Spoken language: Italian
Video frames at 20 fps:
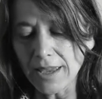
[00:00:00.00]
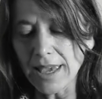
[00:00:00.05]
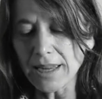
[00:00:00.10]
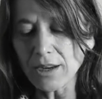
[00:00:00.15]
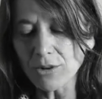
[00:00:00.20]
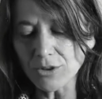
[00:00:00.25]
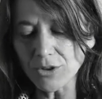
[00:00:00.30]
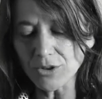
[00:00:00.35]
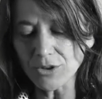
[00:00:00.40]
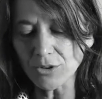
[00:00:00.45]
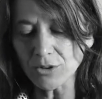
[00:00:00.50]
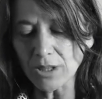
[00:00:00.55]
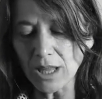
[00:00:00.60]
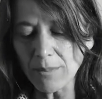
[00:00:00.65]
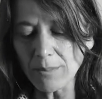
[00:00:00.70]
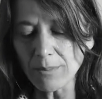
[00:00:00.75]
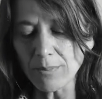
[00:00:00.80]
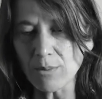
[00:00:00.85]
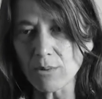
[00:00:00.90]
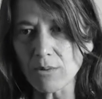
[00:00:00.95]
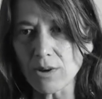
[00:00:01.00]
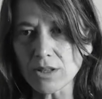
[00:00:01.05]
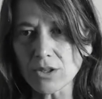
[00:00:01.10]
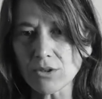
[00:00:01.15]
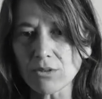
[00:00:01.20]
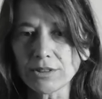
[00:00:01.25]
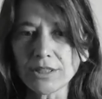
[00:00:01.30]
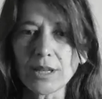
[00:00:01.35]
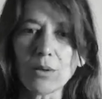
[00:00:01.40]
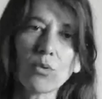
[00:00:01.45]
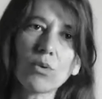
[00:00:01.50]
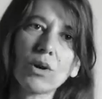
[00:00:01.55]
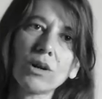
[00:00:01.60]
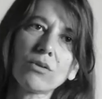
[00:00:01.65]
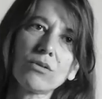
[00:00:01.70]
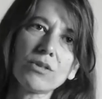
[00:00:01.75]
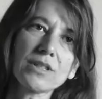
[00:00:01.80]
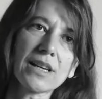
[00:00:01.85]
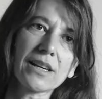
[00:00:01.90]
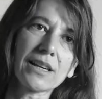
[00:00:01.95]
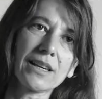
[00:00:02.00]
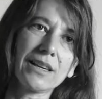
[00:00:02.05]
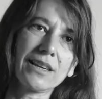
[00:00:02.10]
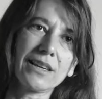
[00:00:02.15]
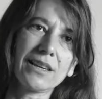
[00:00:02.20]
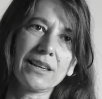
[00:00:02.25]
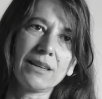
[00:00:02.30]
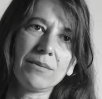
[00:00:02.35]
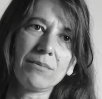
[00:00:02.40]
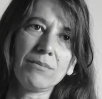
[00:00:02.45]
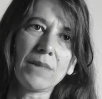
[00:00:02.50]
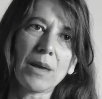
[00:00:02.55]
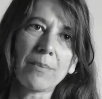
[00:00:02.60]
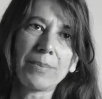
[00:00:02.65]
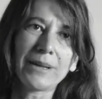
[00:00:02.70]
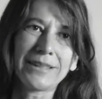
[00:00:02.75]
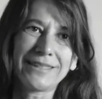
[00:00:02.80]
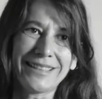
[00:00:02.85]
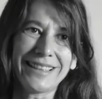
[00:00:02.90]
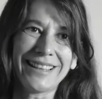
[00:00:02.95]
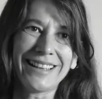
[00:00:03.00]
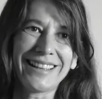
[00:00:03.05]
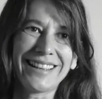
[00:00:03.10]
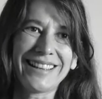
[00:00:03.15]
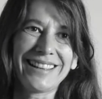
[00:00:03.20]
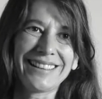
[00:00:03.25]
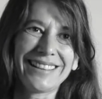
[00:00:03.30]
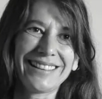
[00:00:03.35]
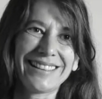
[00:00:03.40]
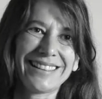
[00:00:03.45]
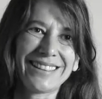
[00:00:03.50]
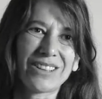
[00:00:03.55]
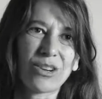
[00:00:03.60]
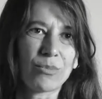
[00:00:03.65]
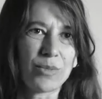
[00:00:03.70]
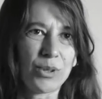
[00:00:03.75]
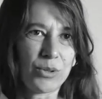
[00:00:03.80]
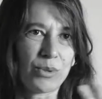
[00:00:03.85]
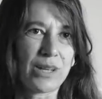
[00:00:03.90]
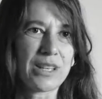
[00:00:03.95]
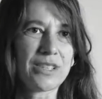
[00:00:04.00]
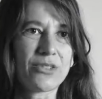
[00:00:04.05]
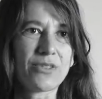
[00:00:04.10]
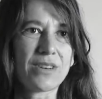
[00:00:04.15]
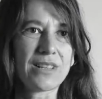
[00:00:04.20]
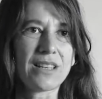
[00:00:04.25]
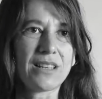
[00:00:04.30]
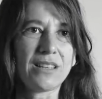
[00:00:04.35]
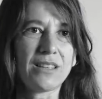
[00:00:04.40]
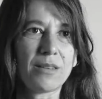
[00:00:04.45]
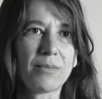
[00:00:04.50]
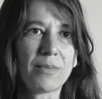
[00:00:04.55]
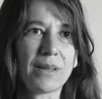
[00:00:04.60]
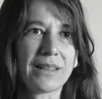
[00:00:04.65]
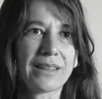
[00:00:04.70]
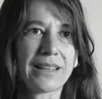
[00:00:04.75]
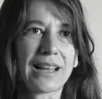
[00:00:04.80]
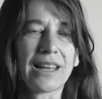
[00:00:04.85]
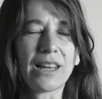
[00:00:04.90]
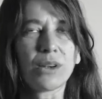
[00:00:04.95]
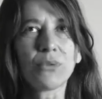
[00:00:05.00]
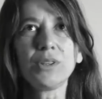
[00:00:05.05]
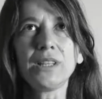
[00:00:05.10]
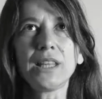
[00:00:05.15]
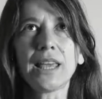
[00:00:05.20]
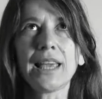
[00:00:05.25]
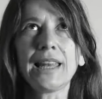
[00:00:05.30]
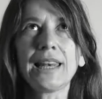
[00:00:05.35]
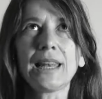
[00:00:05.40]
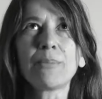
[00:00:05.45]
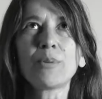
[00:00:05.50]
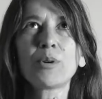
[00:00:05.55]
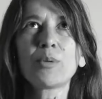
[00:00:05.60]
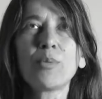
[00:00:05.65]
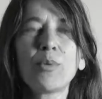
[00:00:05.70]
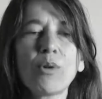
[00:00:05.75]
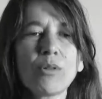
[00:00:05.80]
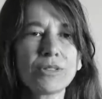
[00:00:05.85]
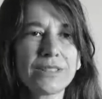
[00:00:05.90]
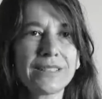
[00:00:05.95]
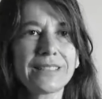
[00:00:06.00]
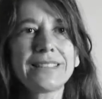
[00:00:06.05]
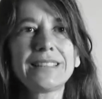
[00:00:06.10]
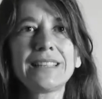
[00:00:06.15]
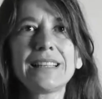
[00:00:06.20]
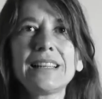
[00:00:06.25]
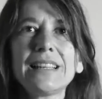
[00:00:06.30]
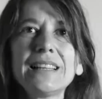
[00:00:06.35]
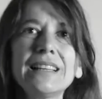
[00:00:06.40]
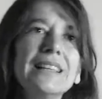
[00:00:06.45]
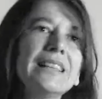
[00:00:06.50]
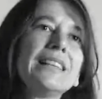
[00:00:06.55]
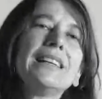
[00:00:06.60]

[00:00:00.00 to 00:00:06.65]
e allo stesso tempo ascoltiamo qualcosa che mi appartiene eh, come educazione sentimentale, quindi è la proposta